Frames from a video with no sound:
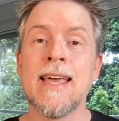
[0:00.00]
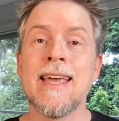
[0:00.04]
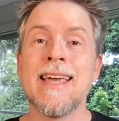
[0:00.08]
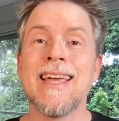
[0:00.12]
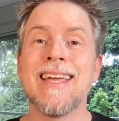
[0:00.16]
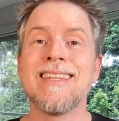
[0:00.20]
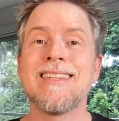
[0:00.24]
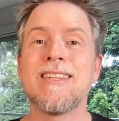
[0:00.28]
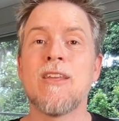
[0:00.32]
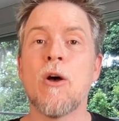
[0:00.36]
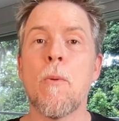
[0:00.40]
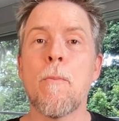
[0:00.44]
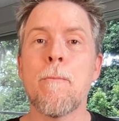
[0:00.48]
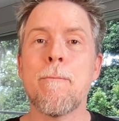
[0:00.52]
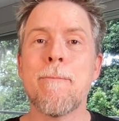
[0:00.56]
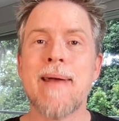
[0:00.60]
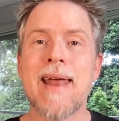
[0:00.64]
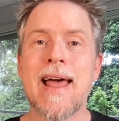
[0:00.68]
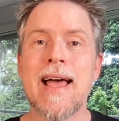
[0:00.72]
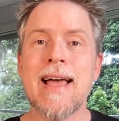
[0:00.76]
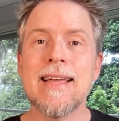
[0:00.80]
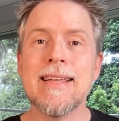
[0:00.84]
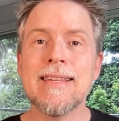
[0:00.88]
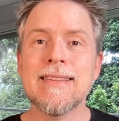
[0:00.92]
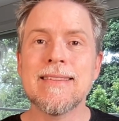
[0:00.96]
Então,
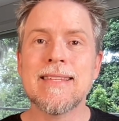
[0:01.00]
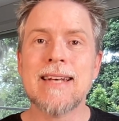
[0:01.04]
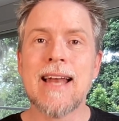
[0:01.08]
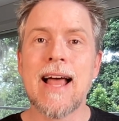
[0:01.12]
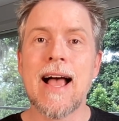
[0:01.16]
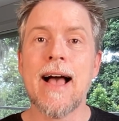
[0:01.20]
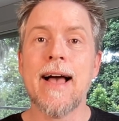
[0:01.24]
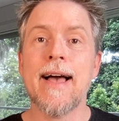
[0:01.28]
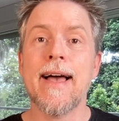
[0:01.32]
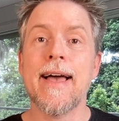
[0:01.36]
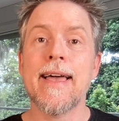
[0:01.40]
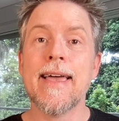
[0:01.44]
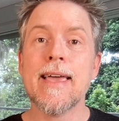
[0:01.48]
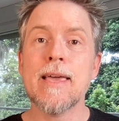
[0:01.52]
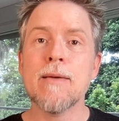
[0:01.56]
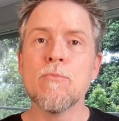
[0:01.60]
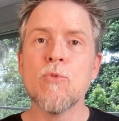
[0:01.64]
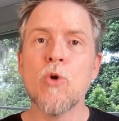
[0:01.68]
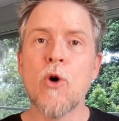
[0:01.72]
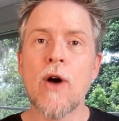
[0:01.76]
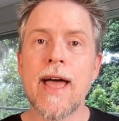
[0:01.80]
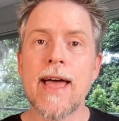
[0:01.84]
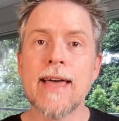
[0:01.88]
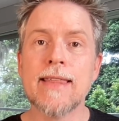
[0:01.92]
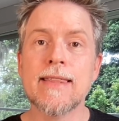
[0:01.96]
para entrar em
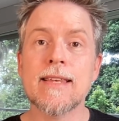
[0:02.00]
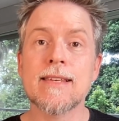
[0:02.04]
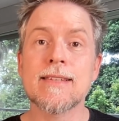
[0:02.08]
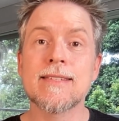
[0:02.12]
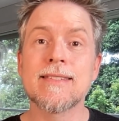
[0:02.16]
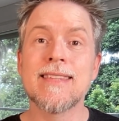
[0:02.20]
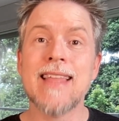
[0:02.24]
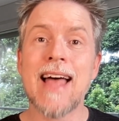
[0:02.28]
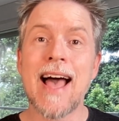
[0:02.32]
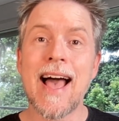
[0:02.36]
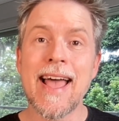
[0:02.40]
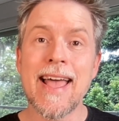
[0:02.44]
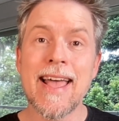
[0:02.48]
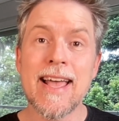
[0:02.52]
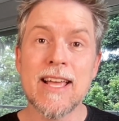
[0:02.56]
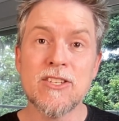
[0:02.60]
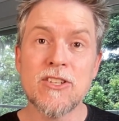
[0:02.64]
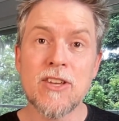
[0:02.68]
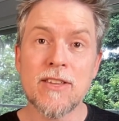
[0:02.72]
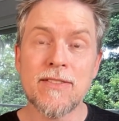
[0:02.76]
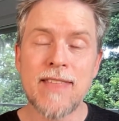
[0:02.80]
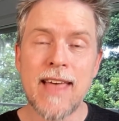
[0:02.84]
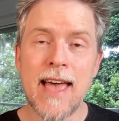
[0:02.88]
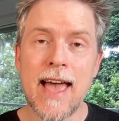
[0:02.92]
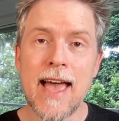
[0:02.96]
moedas da rede
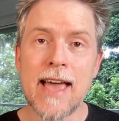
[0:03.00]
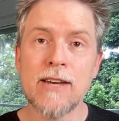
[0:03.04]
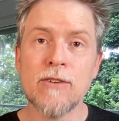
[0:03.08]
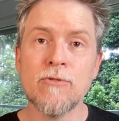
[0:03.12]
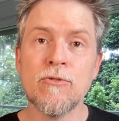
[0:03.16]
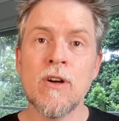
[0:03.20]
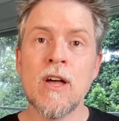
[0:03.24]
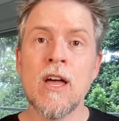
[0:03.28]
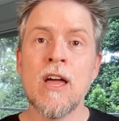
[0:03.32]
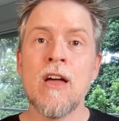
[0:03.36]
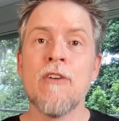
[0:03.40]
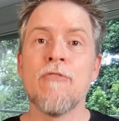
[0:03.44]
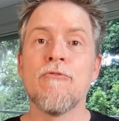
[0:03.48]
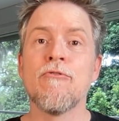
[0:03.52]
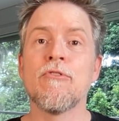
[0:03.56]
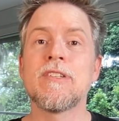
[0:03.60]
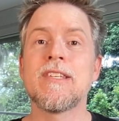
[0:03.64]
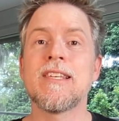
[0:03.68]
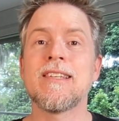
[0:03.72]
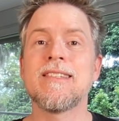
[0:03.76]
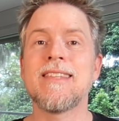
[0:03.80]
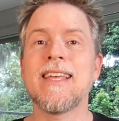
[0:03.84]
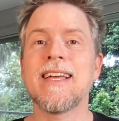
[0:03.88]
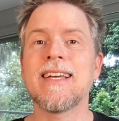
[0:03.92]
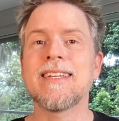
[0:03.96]
Ethereum,
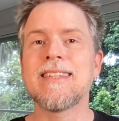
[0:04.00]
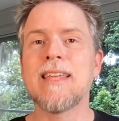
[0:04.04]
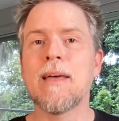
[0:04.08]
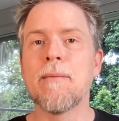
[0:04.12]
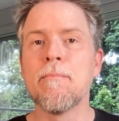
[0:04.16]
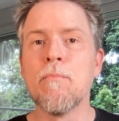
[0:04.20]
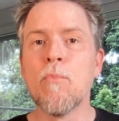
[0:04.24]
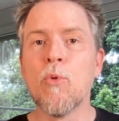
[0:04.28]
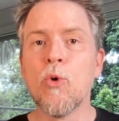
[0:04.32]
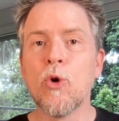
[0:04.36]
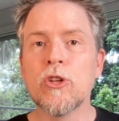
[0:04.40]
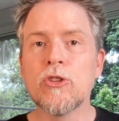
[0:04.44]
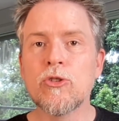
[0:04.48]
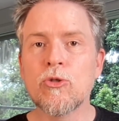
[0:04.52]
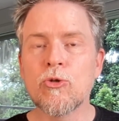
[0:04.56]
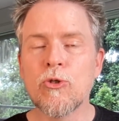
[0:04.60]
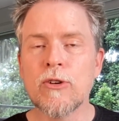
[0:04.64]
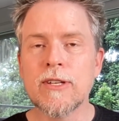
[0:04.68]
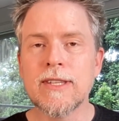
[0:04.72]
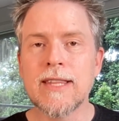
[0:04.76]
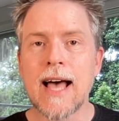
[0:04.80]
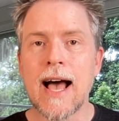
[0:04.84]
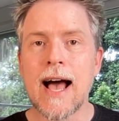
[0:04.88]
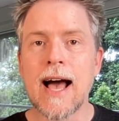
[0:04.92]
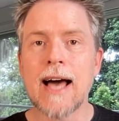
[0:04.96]
vocês têm que ter muito
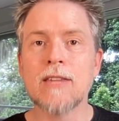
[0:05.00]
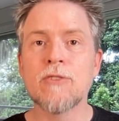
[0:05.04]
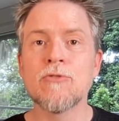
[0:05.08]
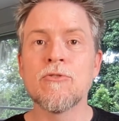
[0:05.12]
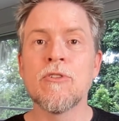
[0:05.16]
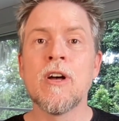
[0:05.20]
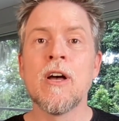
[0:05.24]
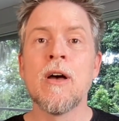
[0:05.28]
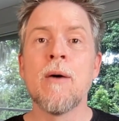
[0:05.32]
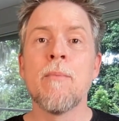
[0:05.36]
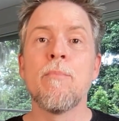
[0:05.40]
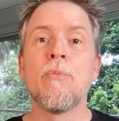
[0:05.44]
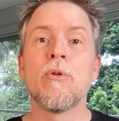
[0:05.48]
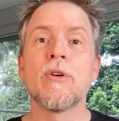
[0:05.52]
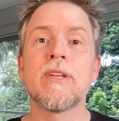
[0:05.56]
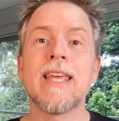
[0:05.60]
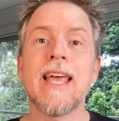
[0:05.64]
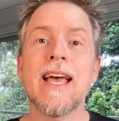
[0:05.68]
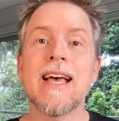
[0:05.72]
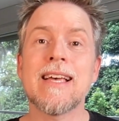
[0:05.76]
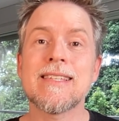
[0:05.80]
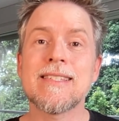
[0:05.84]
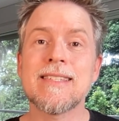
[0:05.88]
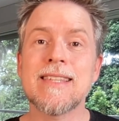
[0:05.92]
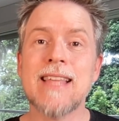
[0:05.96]
cuidado porque
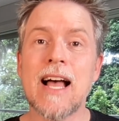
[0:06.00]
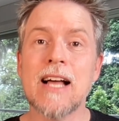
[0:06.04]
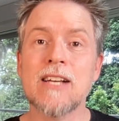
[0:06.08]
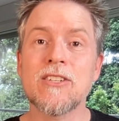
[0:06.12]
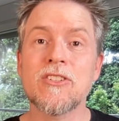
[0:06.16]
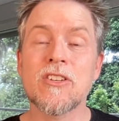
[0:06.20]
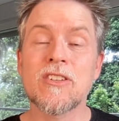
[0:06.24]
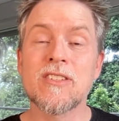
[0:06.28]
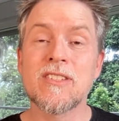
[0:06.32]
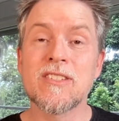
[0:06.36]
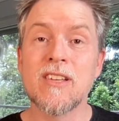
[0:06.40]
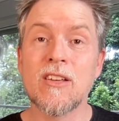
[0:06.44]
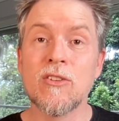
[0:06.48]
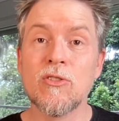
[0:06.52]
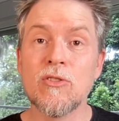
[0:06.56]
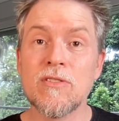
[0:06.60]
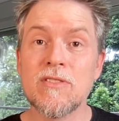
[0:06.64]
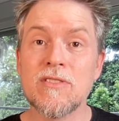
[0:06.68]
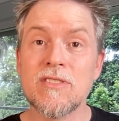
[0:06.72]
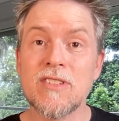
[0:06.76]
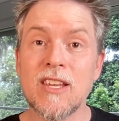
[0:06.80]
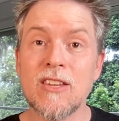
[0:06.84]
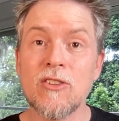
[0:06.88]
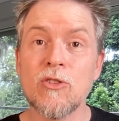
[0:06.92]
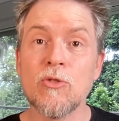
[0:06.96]
as taxas
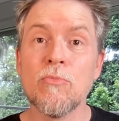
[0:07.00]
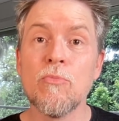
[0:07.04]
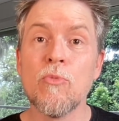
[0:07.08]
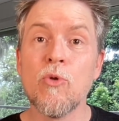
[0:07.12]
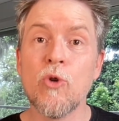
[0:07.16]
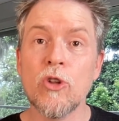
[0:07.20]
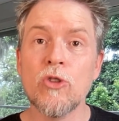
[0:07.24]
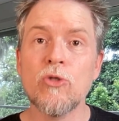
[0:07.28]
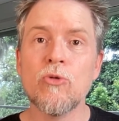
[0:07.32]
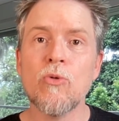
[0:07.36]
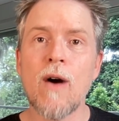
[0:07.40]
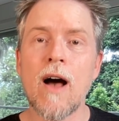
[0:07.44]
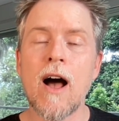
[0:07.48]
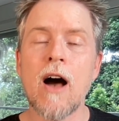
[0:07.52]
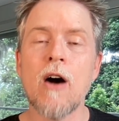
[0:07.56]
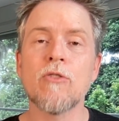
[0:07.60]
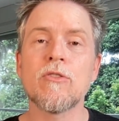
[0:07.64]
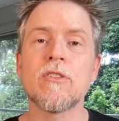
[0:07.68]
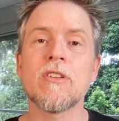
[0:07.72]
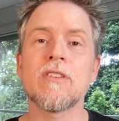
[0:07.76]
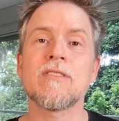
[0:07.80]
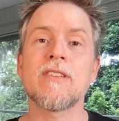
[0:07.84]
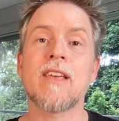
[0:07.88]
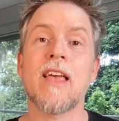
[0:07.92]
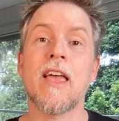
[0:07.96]
sendo muito
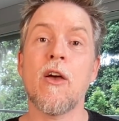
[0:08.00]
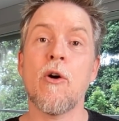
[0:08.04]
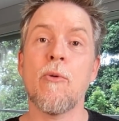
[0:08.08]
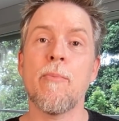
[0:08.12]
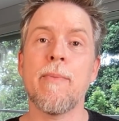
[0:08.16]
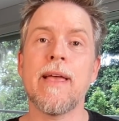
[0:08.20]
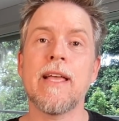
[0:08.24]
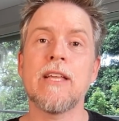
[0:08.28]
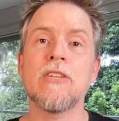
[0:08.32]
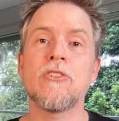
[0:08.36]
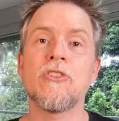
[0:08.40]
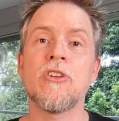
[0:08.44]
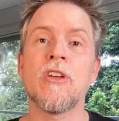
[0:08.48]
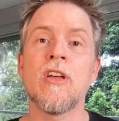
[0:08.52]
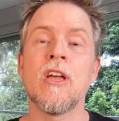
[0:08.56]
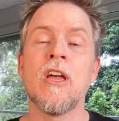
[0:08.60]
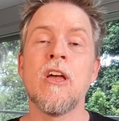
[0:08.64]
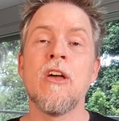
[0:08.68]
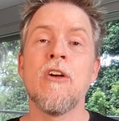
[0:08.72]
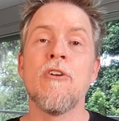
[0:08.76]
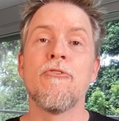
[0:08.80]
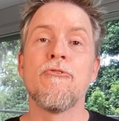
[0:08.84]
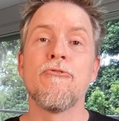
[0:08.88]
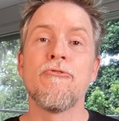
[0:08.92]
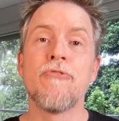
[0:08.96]
altas realmente
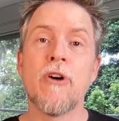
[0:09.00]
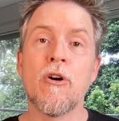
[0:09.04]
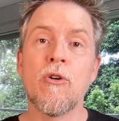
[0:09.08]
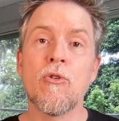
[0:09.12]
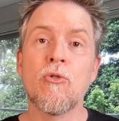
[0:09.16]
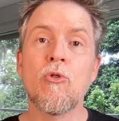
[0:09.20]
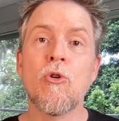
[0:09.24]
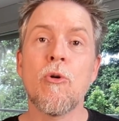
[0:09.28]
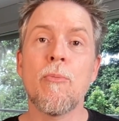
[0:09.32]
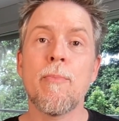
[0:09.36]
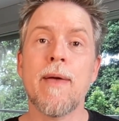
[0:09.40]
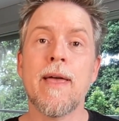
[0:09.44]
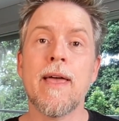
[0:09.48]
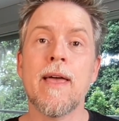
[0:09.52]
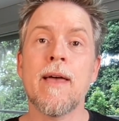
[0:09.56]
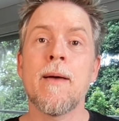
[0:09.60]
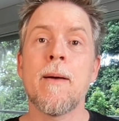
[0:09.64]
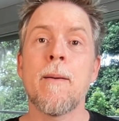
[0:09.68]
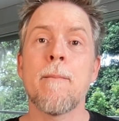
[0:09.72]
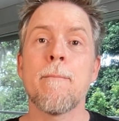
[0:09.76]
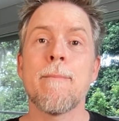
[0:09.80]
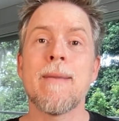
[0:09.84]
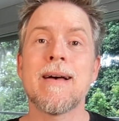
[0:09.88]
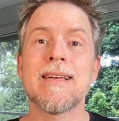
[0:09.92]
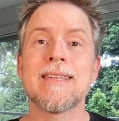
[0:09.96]
vão comer
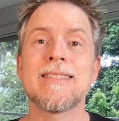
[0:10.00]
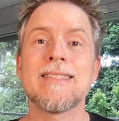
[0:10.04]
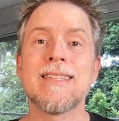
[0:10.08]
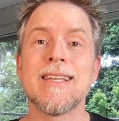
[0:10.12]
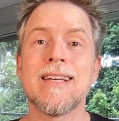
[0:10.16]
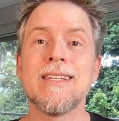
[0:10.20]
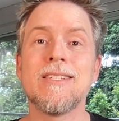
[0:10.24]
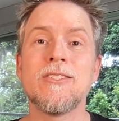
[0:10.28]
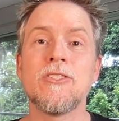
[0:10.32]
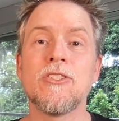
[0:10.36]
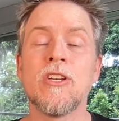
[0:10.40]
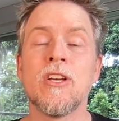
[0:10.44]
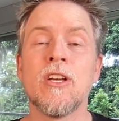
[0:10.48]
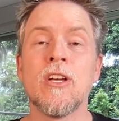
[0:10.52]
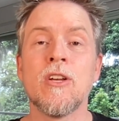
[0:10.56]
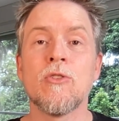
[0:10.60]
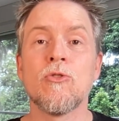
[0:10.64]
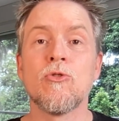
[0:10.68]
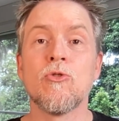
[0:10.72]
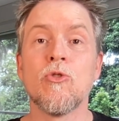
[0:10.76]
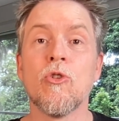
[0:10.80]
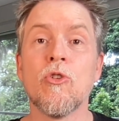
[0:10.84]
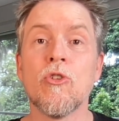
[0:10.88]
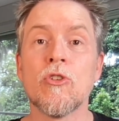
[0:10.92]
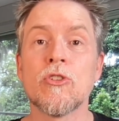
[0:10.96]
bastante
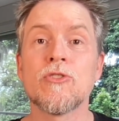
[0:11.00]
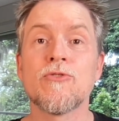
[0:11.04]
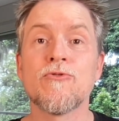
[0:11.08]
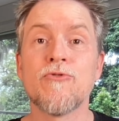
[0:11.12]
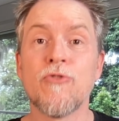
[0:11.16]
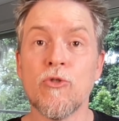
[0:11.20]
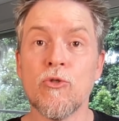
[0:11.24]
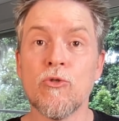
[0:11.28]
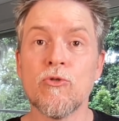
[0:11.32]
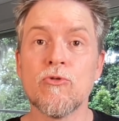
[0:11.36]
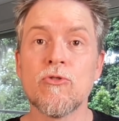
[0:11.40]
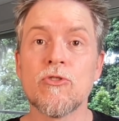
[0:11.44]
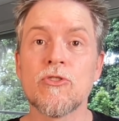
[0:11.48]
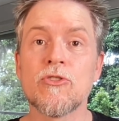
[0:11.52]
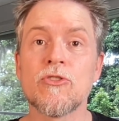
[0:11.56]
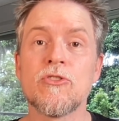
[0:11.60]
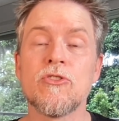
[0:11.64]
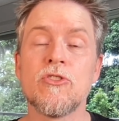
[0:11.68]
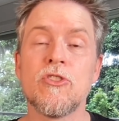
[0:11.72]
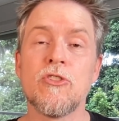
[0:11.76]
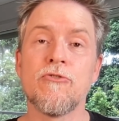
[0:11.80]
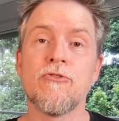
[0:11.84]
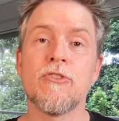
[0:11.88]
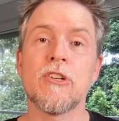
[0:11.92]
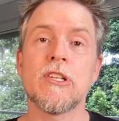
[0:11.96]
dos fundos
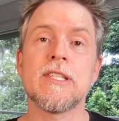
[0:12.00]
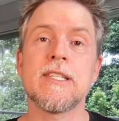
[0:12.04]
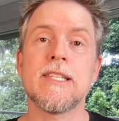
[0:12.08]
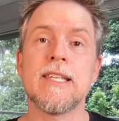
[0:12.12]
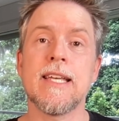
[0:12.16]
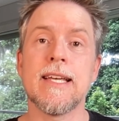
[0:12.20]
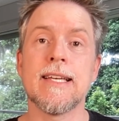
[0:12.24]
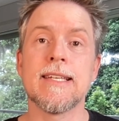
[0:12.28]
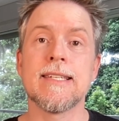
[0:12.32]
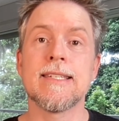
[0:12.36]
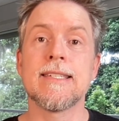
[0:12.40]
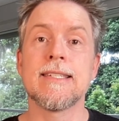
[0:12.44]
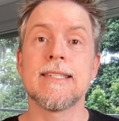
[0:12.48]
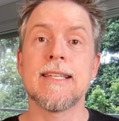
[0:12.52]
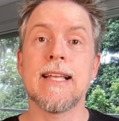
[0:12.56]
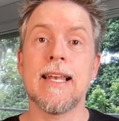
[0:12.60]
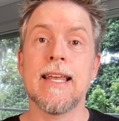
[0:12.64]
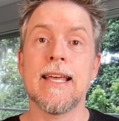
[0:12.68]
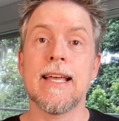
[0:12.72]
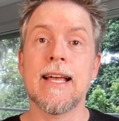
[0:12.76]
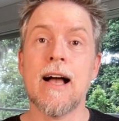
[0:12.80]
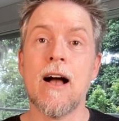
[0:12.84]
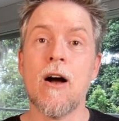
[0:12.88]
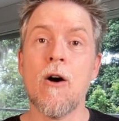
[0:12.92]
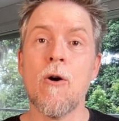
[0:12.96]
de vocês, tá
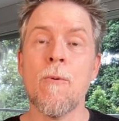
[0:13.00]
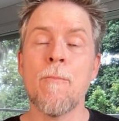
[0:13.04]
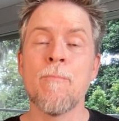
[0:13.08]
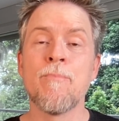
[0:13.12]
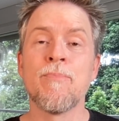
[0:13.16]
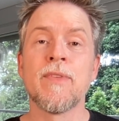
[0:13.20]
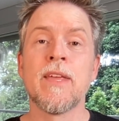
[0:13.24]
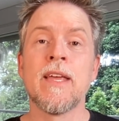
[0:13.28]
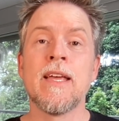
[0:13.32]
legal?